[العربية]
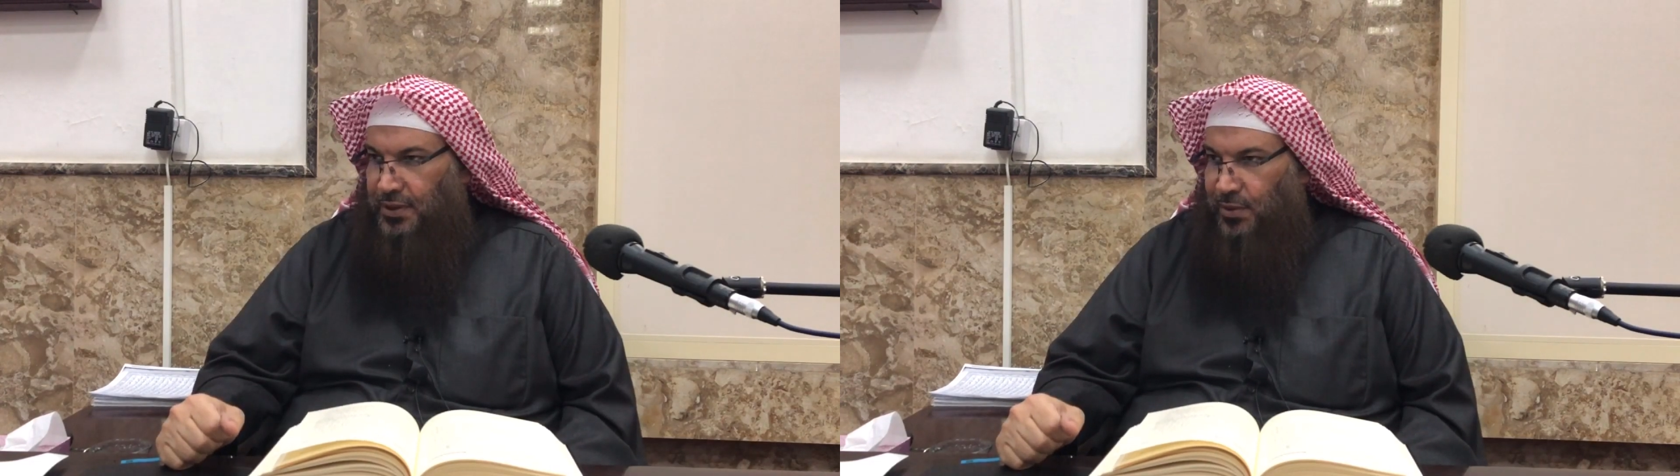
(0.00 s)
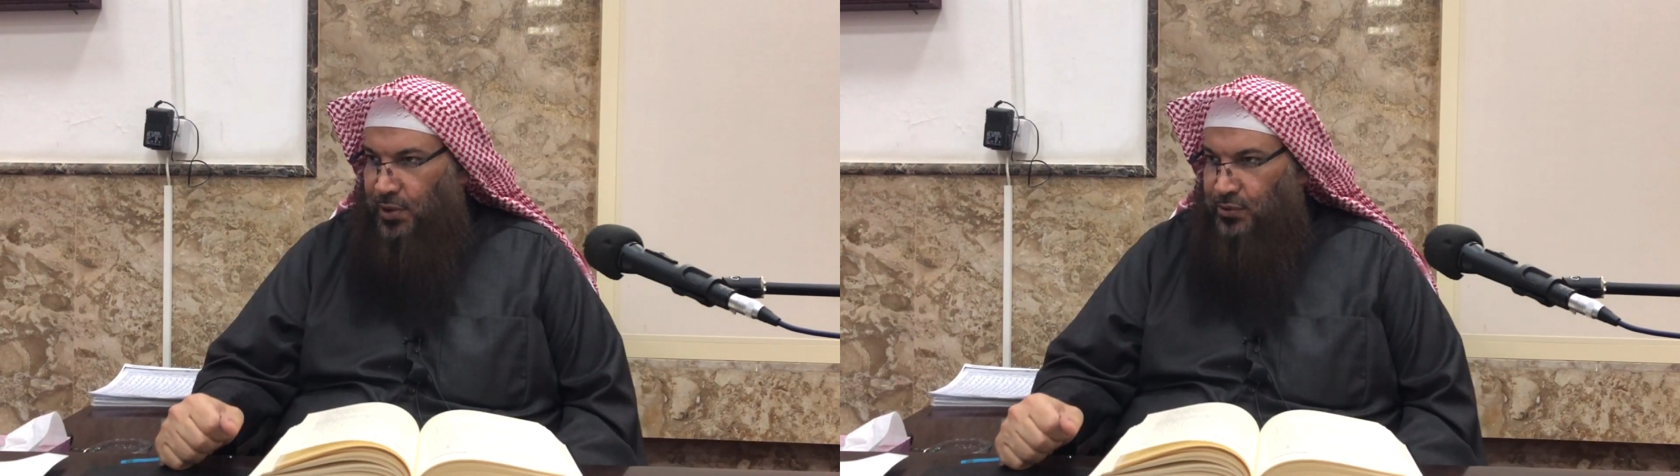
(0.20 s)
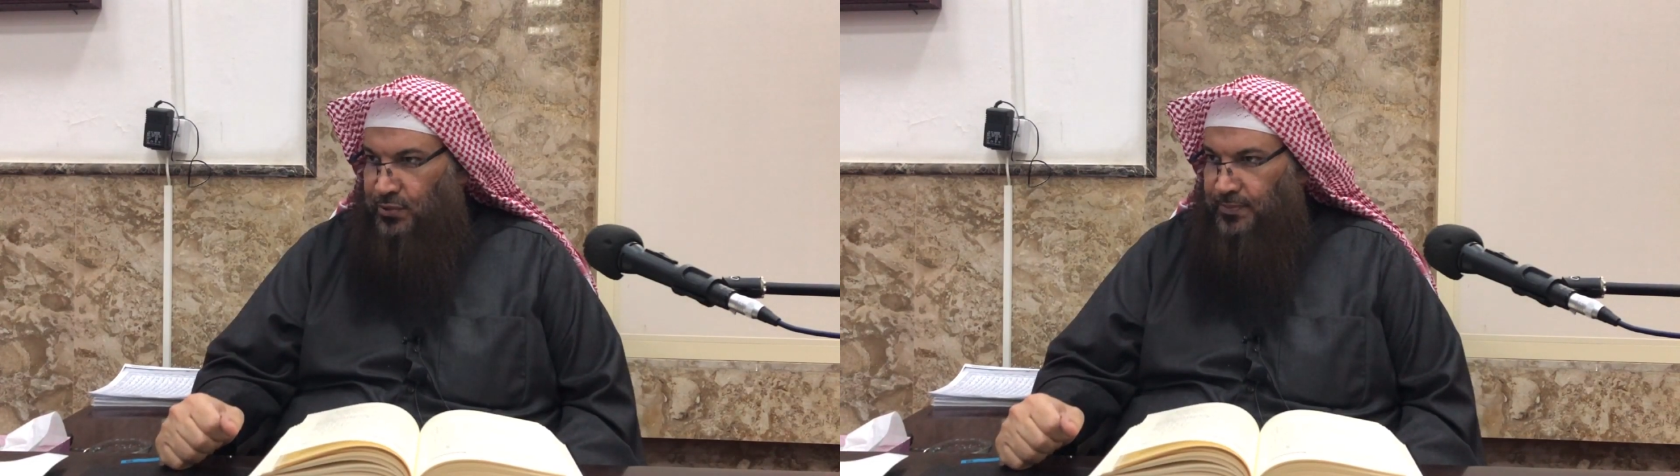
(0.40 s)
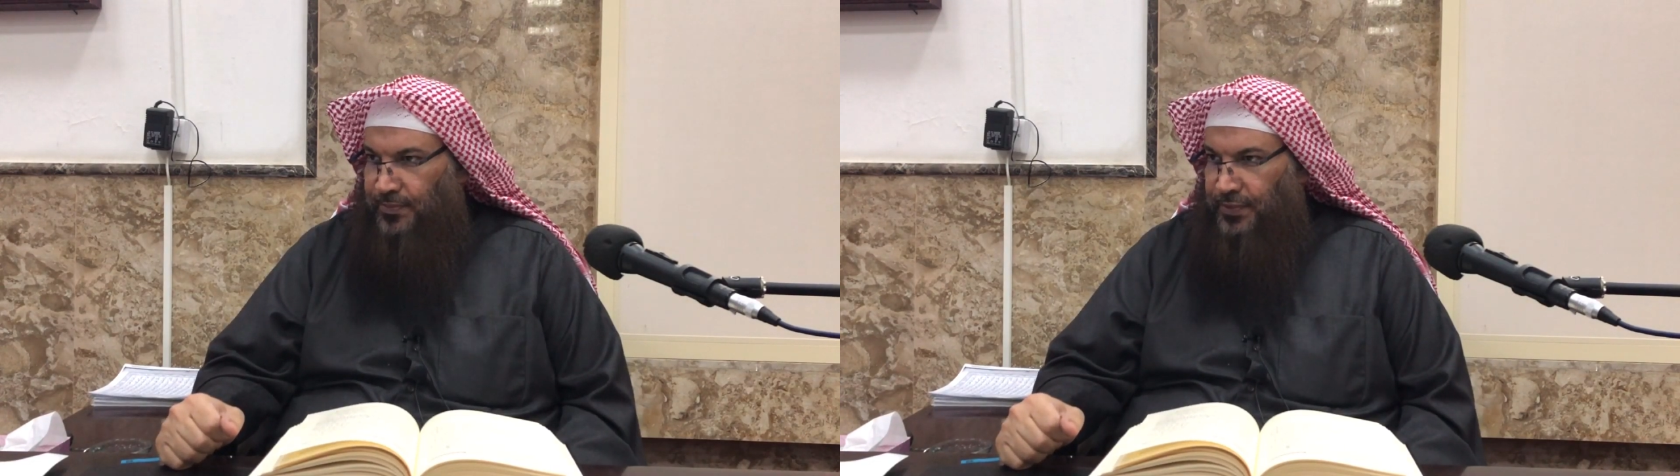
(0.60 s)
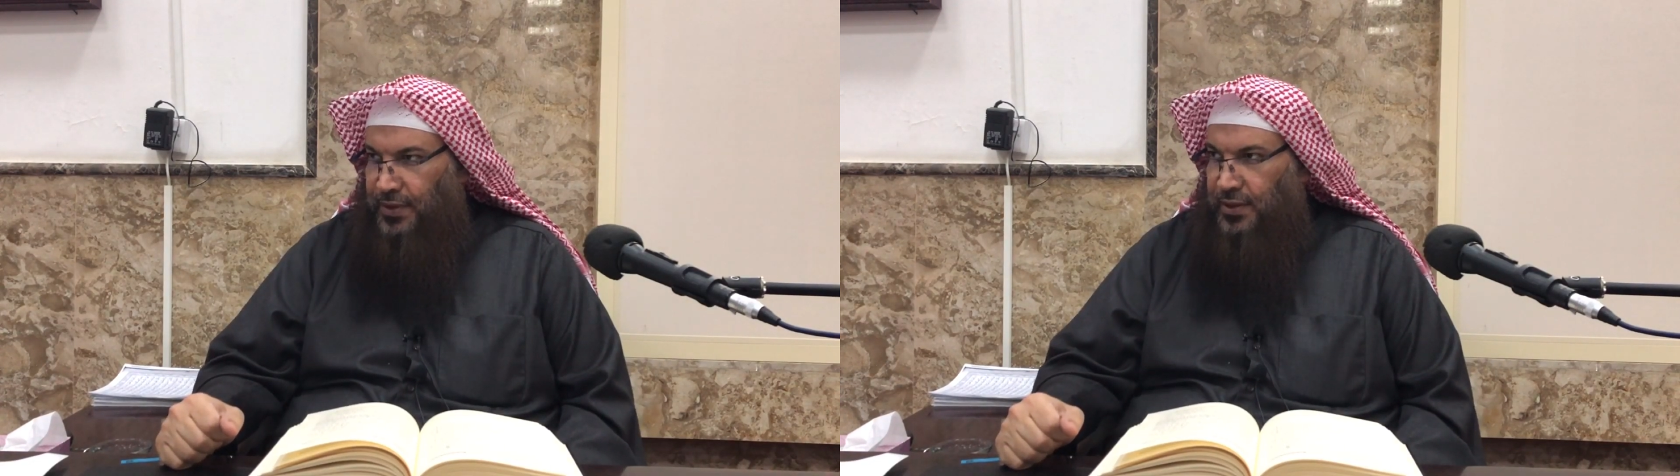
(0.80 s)
انتبهتم
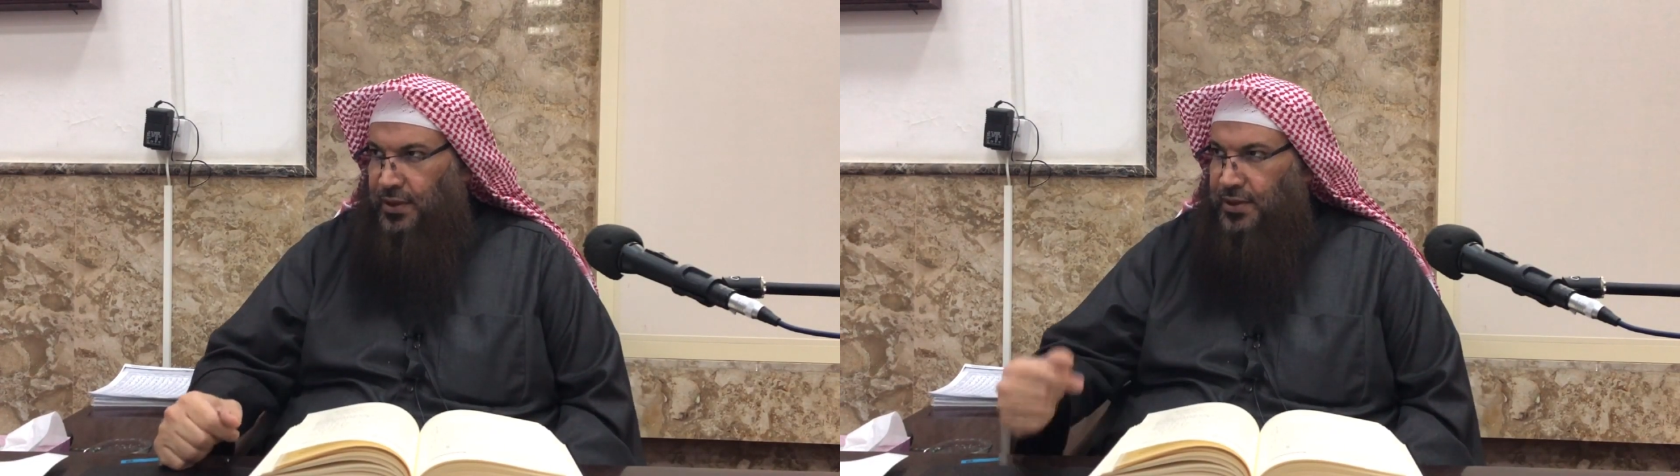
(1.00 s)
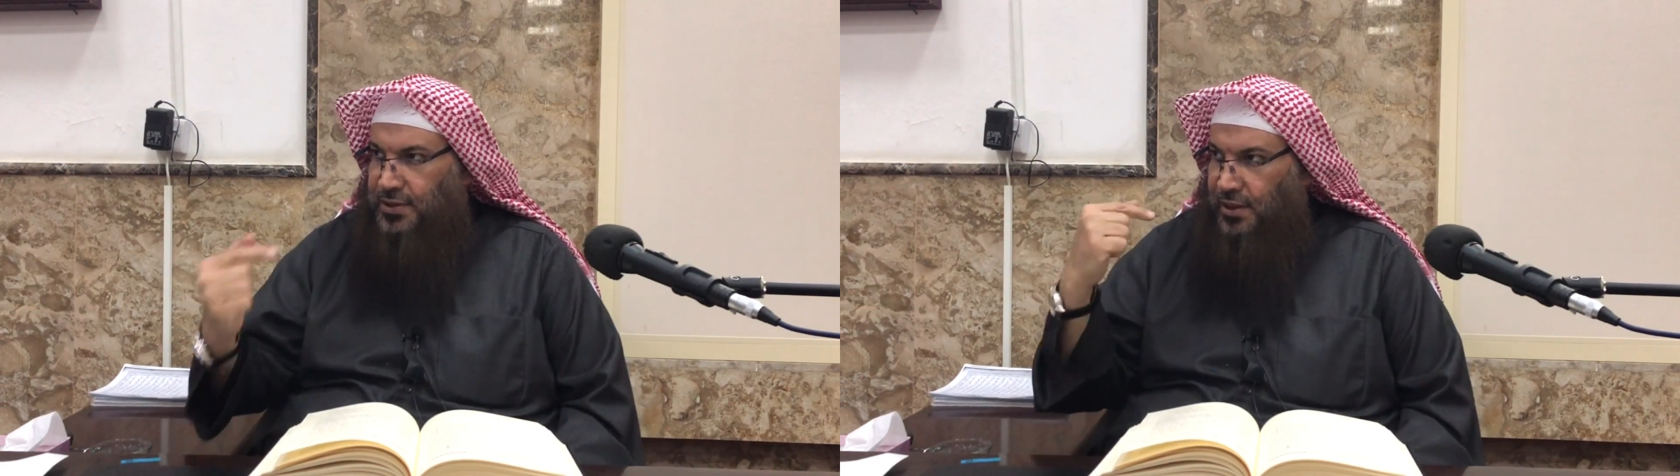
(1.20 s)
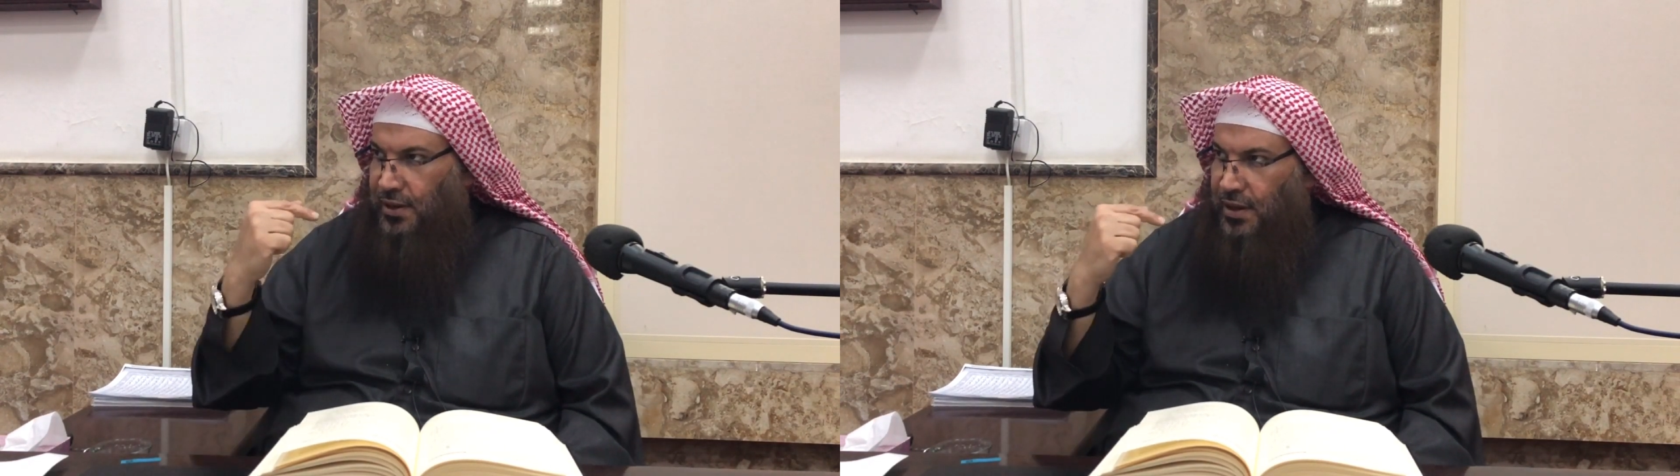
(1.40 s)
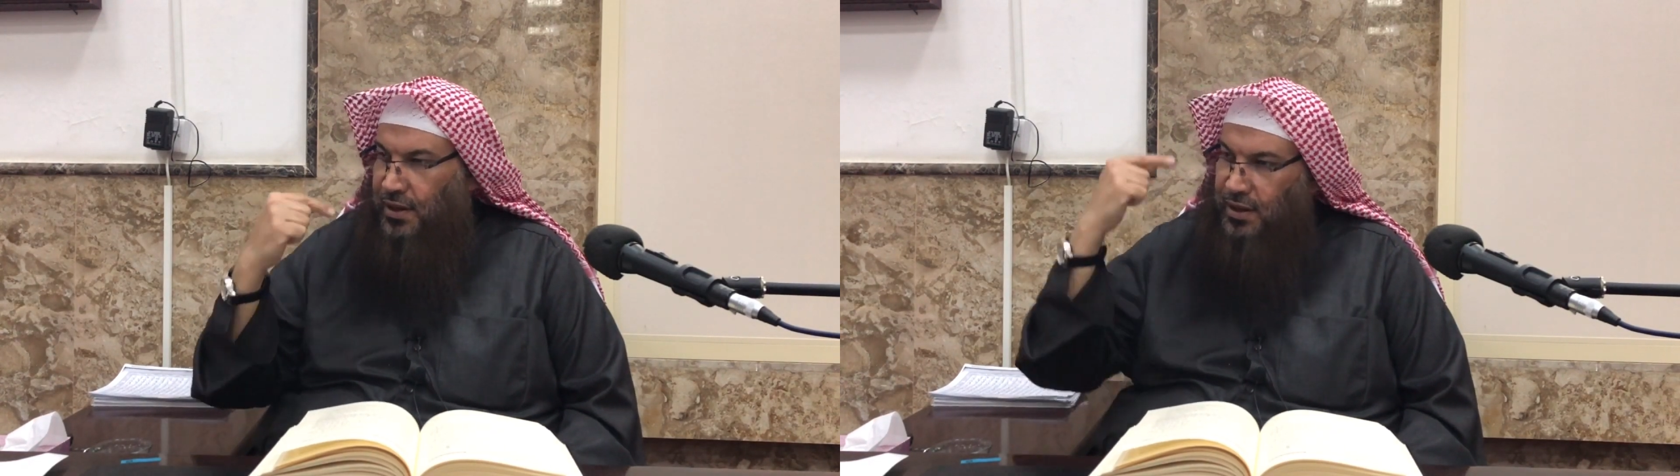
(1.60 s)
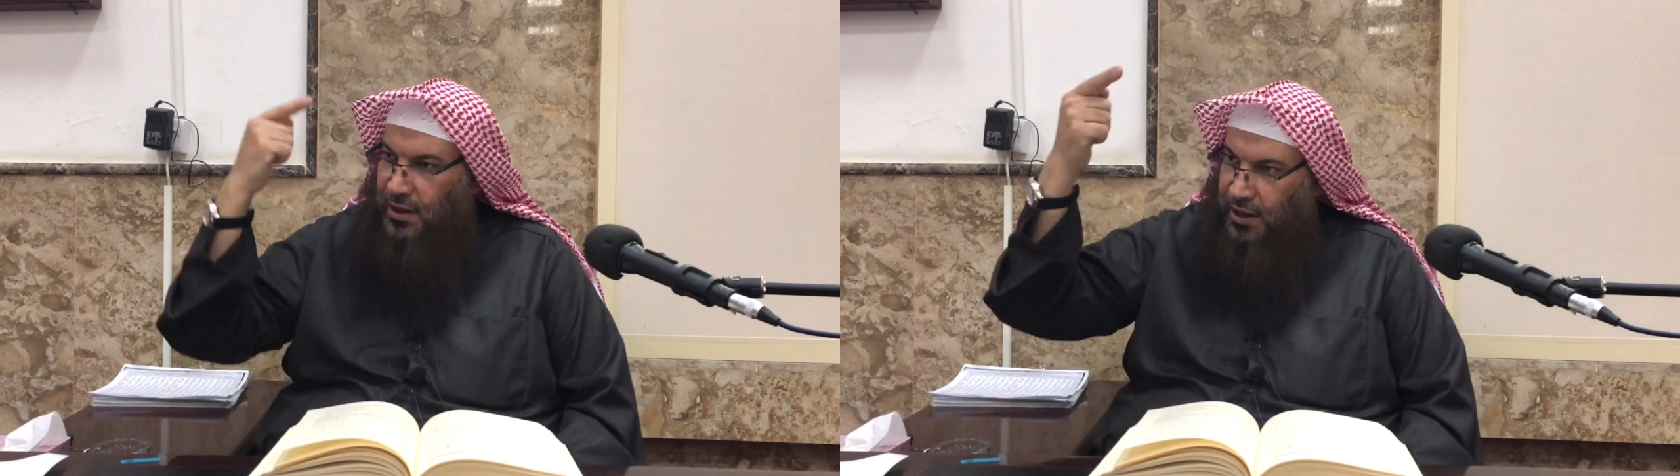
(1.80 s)
نسأل الله